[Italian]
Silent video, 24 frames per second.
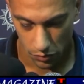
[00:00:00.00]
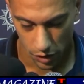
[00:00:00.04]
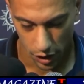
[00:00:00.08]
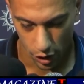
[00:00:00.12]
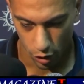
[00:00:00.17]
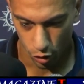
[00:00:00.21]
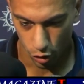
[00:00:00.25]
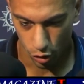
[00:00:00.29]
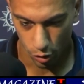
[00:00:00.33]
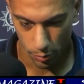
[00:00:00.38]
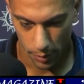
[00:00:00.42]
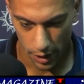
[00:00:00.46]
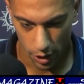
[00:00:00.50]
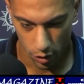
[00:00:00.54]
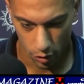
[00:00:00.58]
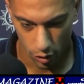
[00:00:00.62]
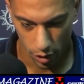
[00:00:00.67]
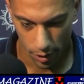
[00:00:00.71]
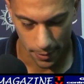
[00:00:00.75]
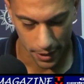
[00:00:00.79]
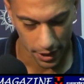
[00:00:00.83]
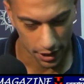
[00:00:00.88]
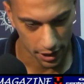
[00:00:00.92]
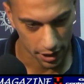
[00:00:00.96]
Secondo me
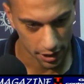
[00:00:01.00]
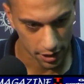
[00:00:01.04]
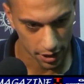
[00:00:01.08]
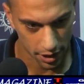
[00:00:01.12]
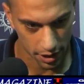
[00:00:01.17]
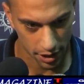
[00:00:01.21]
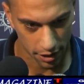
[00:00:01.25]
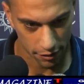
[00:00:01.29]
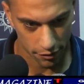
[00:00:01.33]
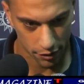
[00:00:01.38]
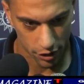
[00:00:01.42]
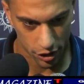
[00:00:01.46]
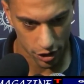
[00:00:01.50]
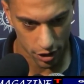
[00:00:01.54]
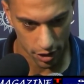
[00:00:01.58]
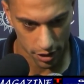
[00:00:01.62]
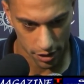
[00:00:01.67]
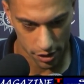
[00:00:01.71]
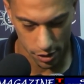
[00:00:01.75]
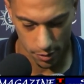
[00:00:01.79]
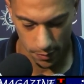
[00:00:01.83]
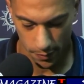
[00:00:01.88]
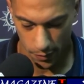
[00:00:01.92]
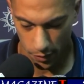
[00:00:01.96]
ogni partita è
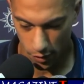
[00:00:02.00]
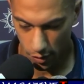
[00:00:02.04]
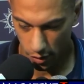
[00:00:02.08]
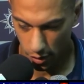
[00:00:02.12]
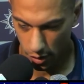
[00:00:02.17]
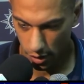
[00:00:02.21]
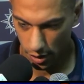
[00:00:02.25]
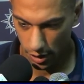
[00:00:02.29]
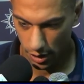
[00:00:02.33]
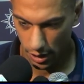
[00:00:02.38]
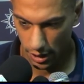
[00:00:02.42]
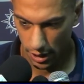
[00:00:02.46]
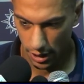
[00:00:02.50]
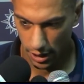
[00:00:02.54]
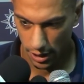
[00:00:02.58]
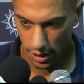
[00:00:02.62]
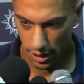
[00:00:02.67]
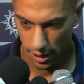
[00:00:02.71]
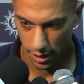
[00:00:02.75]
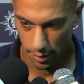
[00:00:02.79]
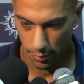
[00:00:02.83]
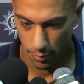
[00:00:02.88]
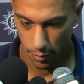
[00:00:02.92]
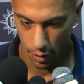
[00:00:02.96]
difficilissimo, eh,
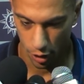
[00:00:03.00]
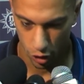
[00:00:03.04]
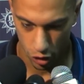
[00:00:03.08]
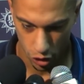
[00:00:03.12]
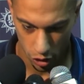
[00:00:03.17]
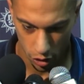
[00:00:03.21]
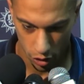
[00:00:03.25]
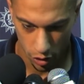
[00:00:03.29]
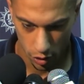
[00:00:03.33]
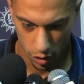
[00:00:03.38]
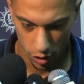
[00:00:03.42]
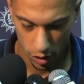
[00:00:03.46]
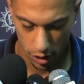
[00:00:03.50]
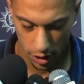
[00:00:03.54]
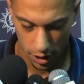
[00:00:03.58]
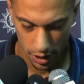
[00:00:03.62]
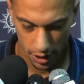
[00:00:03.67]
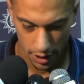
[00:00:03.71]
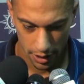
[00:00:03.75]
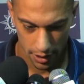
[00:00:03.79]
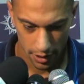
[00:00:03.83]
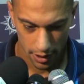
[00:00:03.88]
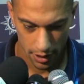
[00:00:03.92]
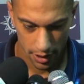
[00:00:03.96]
perciò
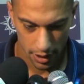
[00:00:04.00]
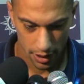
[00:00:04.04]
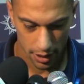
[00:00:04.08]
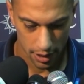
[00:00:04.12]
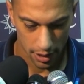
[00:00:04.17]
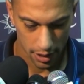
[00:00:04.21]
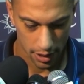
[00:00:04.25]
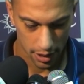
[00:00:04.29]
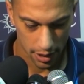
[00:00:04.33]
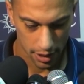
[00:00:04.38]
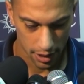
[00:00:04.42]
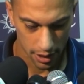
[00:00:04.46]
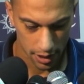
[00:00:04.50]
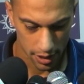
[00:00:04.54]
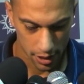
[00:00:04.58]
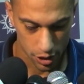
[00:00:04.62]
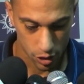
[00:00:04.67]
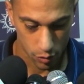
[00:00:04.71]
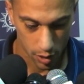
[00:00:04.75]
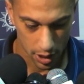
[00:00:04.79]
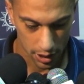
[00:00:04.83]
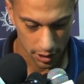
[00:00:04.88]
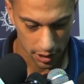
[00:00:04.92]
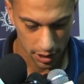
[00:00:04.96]
la
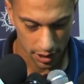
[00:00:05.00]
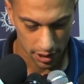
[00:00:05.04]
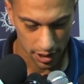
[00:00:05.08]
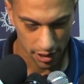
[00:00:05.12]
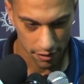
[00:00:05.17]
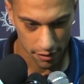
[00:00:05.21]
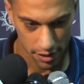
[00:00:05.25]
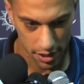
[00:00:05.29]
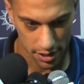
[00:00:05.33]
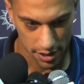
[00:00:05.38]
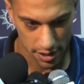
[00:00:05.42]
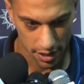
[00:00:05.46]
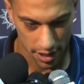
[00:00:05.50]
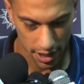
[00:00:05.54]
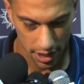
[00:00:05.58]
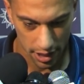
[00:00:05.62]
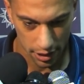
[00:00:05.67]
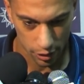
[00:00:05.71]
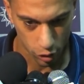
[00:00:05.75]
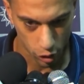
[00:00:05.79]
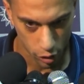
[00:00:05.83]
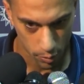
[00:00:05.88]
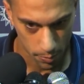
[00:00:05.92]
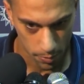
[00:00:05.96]
squadra deve essere
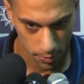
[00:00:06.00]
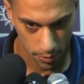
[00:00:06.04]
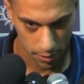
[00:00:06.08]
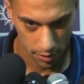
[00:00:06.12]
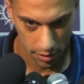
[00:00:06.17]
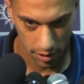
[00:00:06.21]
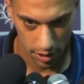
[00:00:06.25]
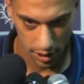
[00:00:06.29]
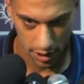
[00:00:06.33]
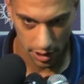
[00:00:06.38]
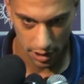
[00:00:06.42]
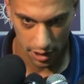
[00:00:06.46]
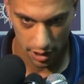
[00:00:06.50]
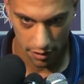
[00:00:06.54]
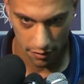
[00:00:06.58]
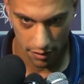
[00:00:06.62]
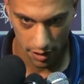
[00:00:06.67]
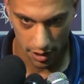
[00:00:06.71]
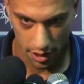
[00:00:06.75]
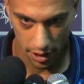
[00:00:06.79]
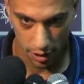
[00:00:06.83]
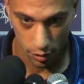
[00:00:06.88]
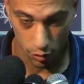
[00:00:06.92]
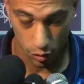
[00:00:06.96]
al top, eh,
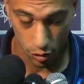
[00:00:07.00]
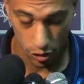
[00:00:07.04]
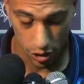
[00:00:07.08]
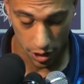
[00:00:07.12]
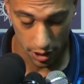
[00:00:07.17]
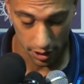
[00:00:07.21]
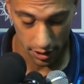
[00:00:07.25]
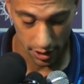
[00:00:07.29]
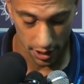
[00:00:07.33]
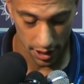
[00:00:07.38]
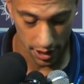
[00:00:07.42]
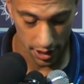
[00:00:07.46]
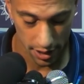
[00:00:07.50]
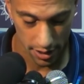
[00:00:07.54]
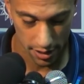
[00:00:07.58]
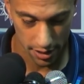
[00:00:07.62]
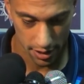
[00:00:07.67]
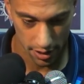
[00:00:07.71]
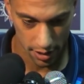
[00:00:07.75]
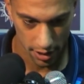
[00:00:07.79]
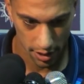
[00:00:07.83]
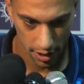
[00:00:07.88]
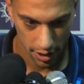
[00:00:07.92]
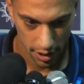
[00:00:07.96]
deve
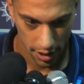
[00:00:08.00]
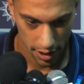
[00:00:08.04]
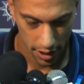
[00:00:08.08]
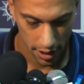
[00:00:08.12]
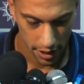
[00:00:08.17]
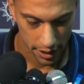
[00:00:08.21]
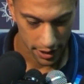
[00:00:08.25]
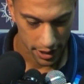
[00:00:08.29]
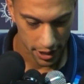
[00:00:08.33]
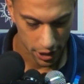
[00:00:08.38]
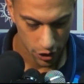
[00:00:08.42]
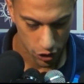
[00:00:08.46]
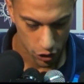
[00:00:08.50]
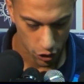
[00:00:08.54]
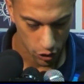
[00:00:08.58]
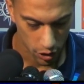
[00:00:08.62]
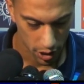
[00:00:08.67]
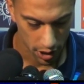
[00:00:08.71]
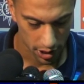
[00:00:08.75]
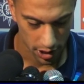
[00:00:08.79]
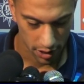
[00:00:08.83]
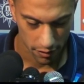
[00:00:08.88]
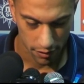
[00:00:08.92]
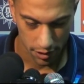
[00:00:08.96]
concentrarsi, chi
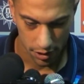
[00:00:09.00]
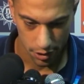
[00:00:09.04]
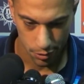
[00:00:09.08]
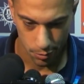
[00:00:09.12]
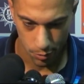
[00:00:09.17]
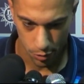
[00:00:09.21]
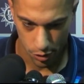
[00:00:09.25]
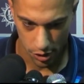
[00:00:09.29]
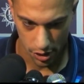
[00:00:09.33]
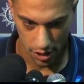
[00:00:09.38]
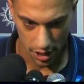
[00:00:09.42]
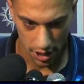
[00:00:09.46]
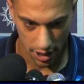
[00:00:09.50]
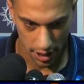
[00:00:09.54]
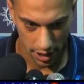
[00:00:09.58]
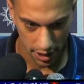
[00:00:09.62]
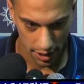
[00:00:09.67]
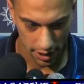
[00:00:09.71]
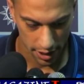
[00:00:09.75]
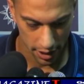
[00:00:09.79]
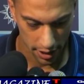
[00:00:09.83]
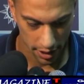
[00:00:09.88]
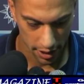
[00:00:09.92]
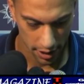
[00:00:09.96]
gioca deve
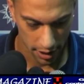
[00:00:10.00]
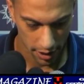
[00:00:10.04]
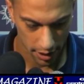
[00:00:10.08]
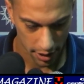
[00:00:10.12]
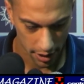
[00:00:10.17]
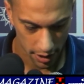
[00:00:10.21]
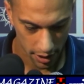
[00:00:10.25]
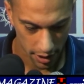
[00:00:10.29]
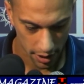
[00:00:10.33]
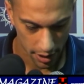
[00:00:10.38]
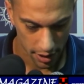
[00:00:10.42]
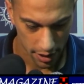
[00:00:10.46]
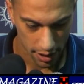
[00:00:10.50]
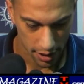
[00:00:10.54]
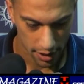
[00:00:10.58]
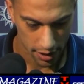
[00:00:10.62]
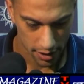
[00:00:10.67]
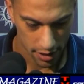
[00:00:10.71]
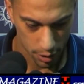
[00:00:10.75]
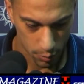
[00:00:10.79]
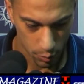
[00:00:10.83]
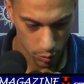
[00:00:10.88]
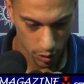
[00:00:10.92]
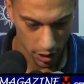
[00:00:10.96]
dimostrare che
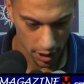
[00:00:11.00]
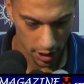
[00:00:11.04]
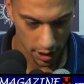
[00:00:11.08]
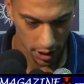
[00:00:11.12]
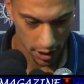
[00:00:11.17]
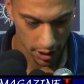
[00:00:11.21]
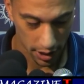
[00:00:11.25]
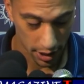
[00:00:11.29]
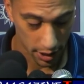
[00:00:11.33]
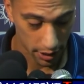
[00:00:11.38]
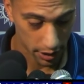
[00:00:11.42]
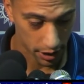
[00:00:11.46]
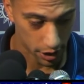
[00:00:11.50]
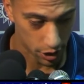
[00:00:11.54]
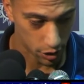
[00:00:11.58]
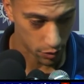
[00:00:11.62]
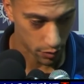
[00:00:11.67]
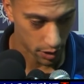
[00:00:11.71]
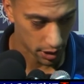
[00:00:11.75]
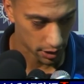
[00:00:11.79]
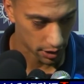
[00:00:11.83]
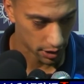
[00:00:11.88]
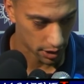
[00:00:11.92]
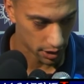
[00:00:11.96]
siamo una grande
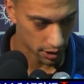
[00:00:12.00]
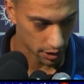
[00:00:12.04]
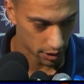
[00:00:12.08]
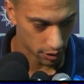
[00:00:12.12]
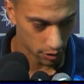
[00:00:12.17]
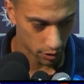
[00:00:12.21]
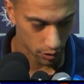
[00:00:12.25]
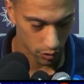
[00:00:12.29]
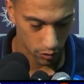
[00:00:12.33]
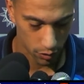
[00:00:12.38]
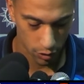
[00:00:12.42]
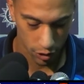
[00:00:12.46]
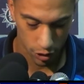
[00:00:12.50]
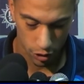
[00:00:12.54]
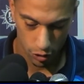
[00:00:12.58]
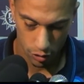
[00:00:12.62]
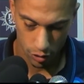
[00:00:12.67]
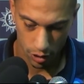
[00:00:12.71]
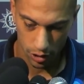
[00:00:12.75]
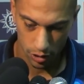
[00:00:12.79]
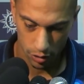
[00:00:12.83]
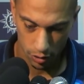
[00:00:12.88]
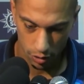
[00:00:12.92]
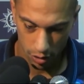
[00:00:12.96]
squadra, ogni
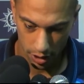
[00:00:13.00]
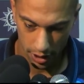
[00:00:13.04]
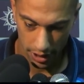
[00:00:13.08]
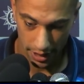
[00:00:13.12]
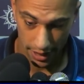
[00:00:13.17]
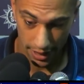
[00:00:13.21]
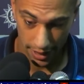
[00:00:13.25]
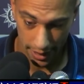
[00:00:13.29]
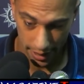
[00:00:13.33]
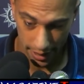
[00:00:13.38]
giocatore che